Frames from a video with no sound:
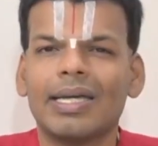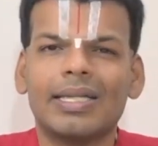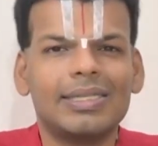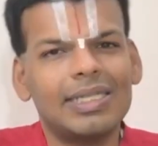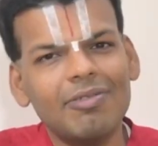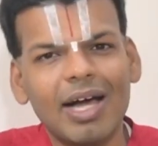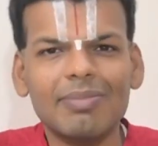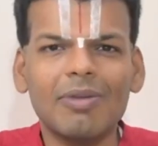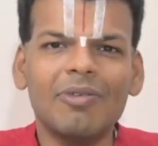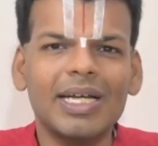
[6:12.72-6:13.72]
இந்த
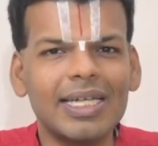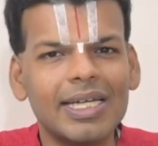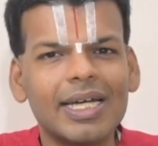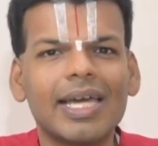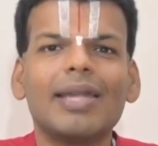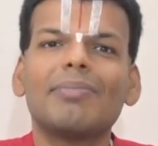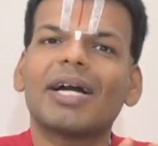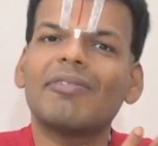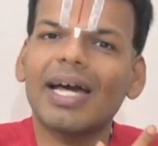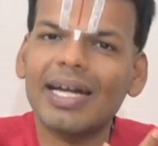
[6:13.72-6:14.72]
ஜீவாத்மாவுக்கு இயற்கையில்
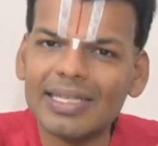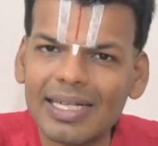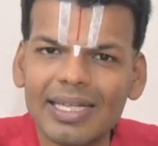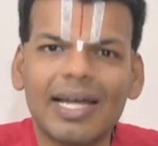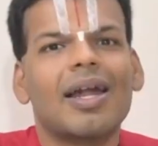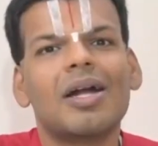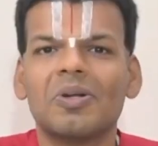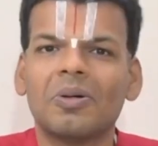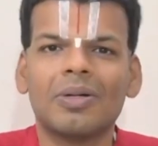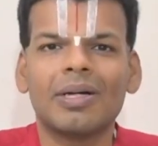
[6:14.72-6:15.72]
பகவான் இடத்துல தான்
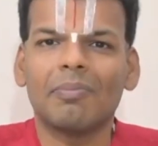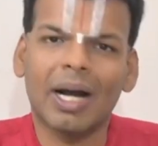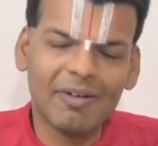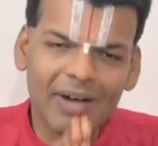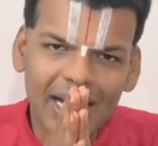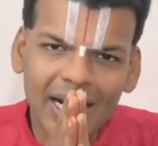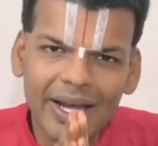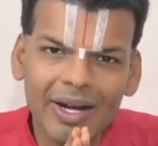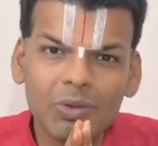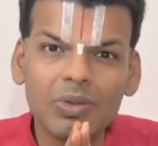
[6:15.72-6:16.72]
நாட்டம் பகவான்
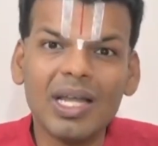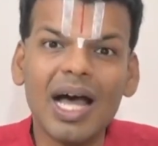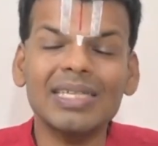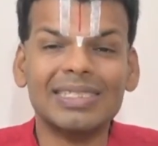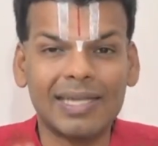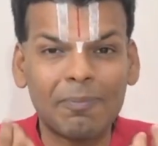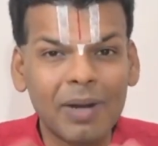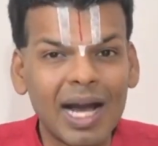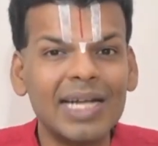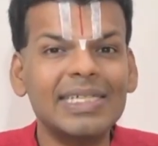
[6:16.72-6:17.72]
அடையணும் தான்
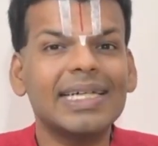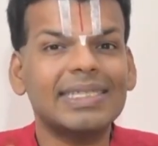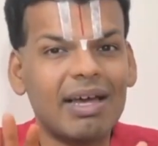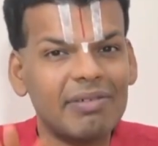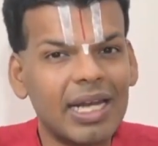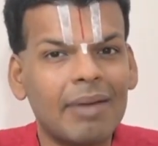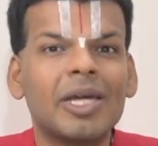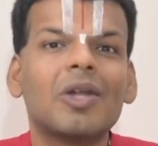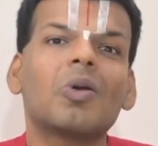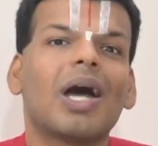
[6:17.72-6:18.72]
சப்கான்ஷியஸாகவே
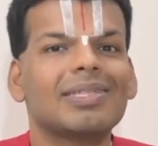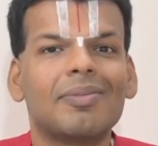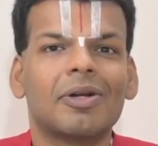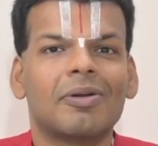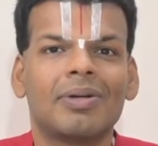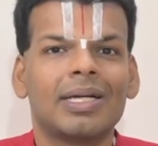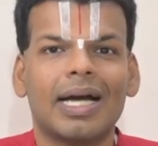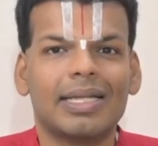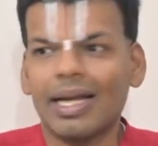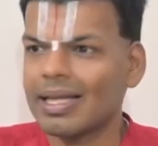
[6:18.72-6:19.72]
நாம் எல்லோரும் ஆசைப்படுறோம்
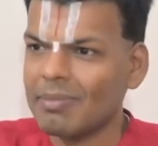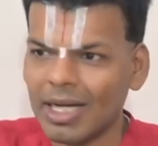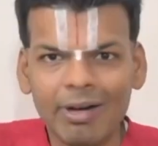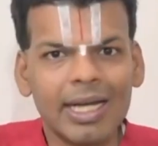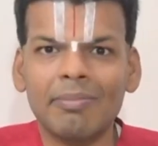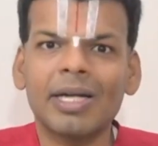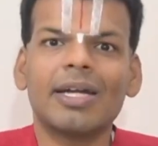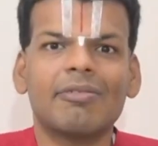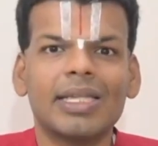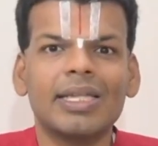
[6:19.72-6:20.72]
அதனால தான் பகவான்
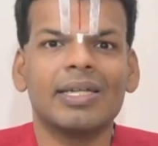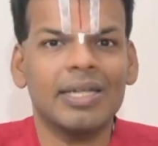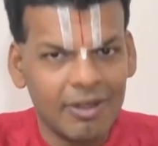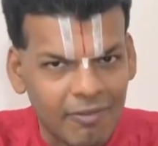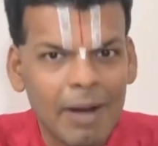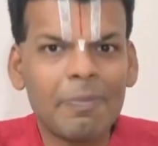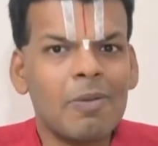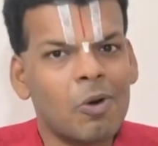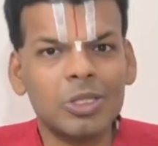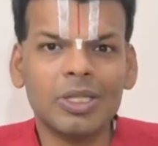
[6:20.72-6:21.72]
நம்மக்கிட்ட வந்து வாப்பா
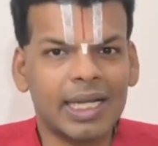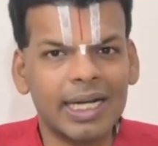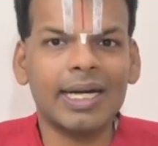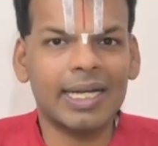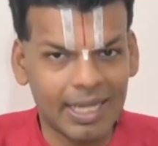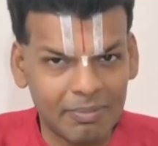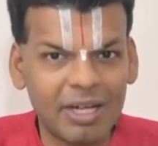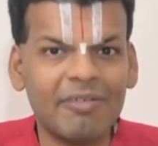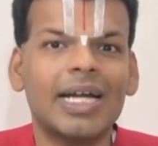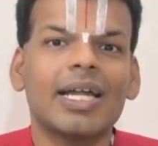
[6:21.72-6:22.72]
மோட்சம் தரேன்னு கேட்டால் நம்ம
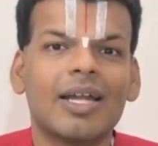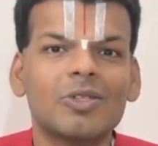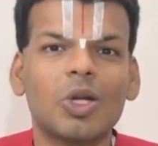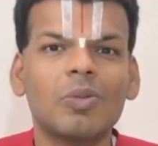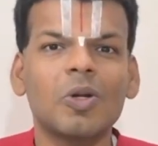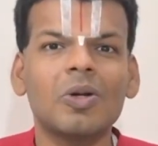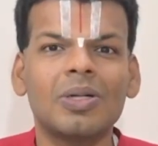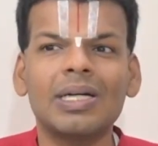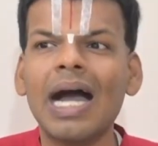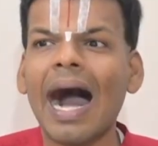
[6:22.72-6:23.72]
என்ன வேண்டாம் நான் சொல்ல
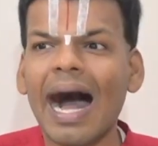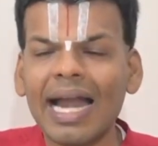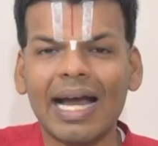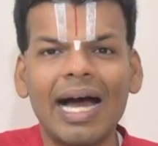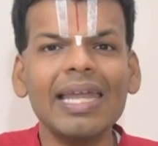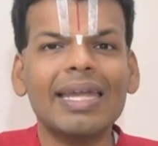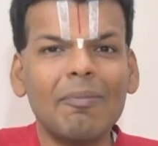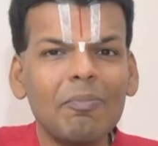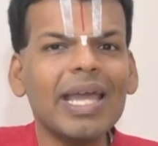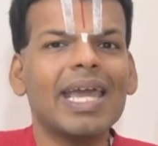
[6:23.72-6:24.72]
போகிறோம் ஆனால்
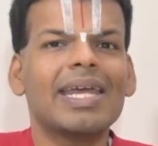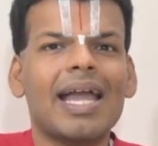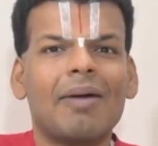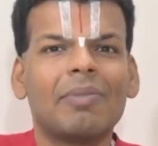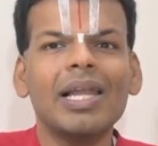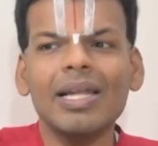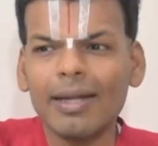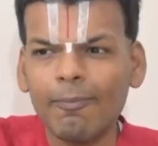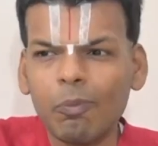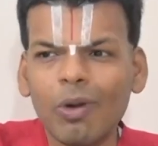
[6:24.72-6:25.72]
நம்மை எறியாமல்
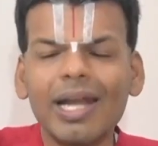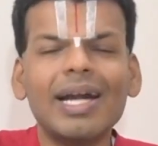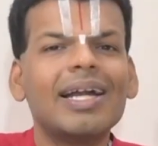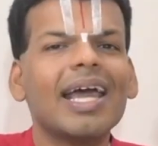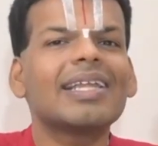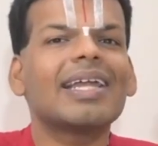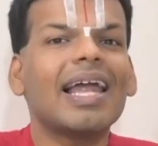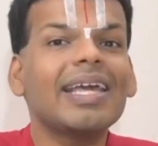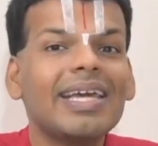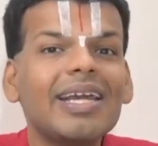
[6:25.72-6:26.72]
நம் புலன்கள்லாம்
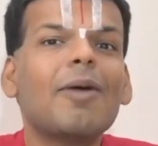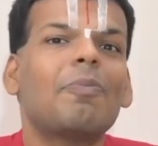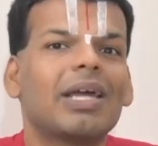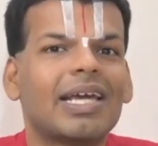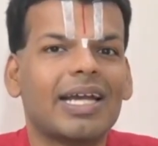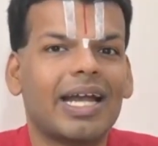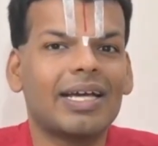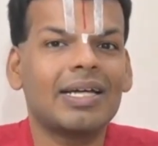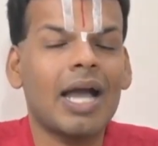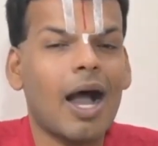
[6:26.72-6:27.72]
இதனால ஈர்க்கப்படுகின்றன
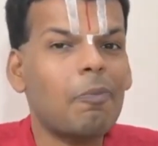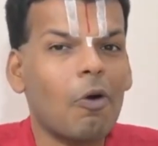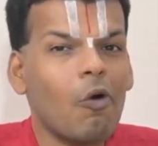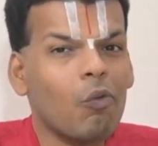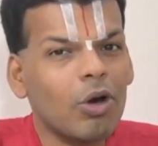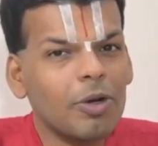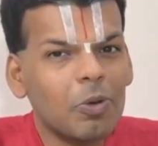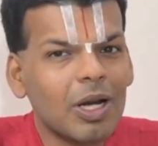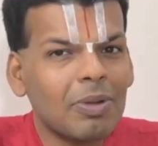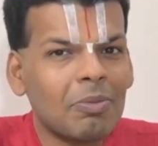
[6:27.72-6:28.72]
அப்போ ஒரு
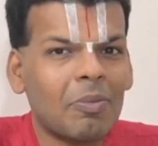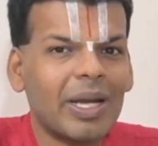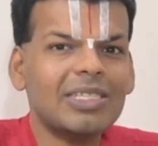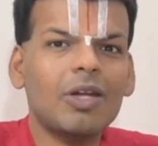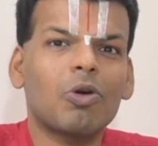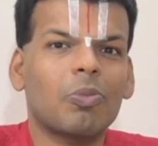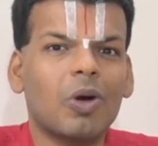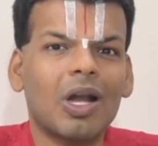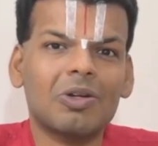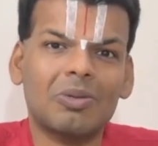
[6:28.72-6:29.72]
புறம் நம்ம மனசுல ஒரு
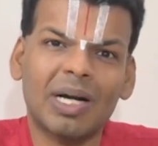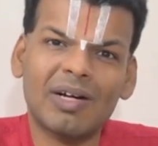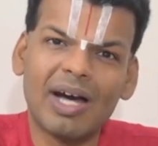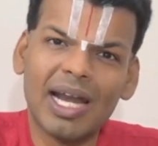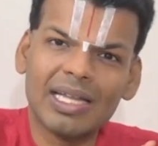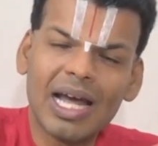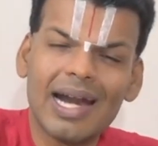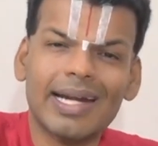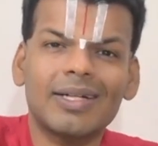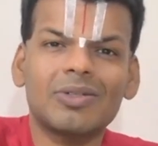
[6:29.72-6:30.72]
போராட்டம் தான்
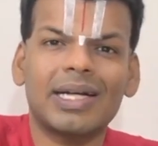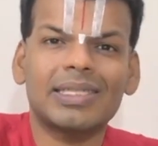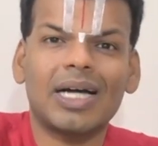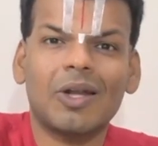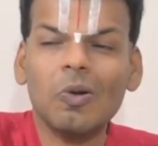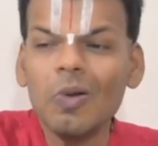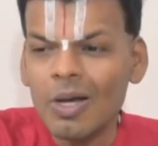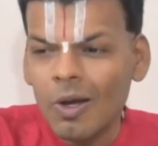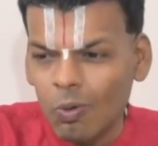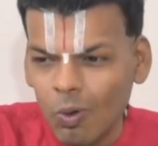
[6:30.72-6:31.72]
அடையணும்னு நினைச்சாலும்
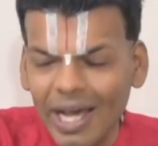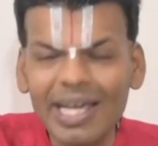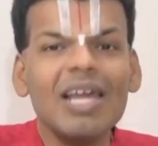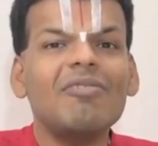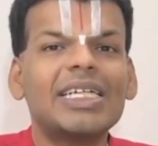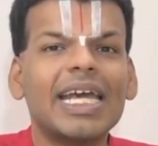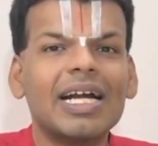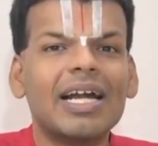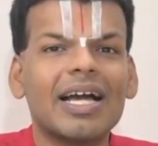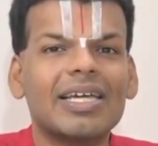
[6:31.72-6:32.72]
உலகியல்
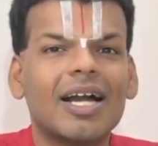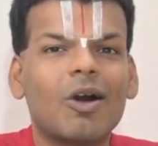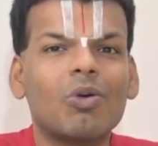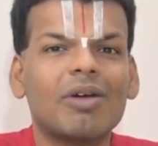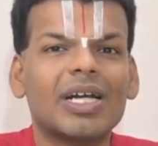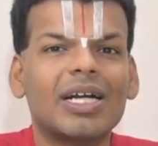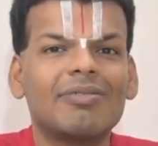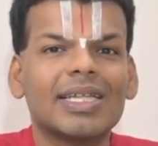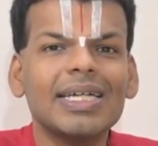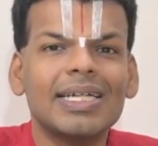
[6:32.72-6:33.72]
விஷயங்களாகிய
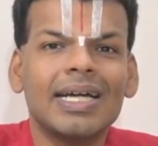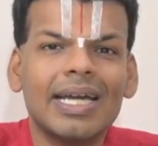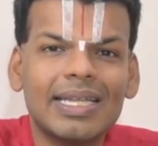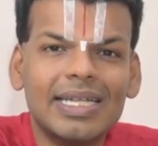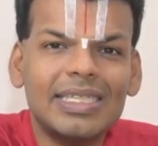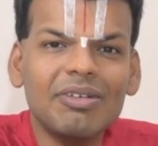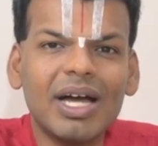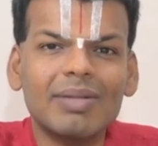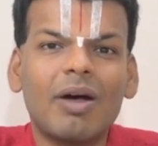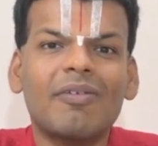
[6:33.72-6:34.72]
கௌரவர்கள் வந்து இந்த
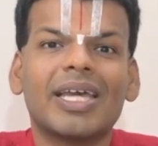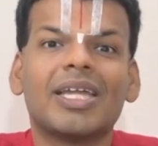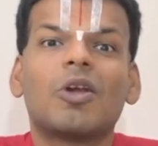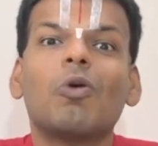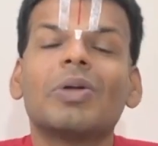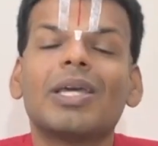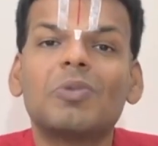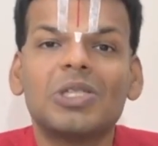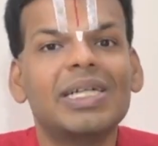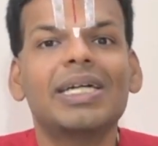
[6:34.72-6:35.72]
ஜீவாத்மாவாகிய திரௌபதியை
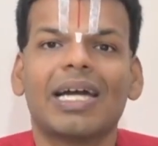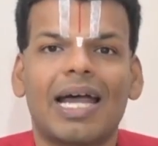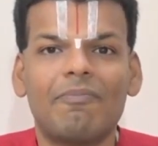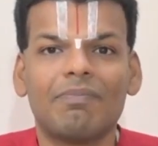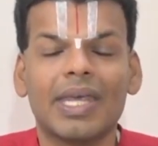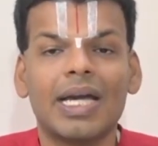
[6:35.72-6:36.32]
பிடிச்சி இழுக்கிறார்